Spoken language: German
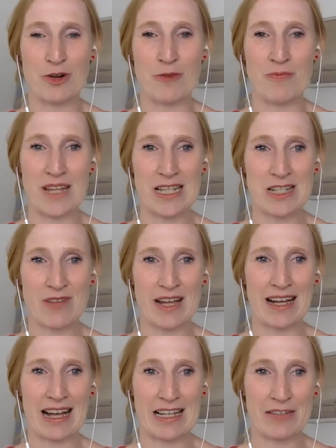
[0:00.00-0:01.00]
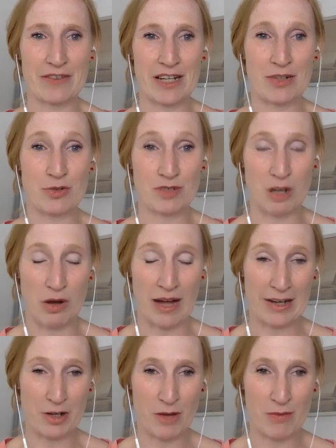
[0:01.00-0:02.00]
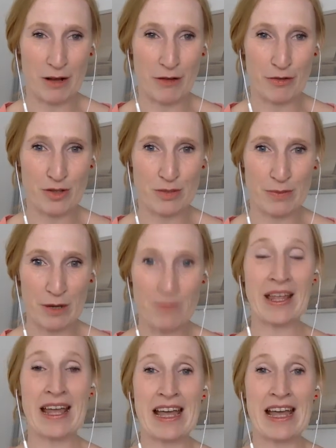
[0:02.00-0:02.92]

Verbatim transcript: um Netzwerk, Reichweite und auch Einkommen aufzubauen.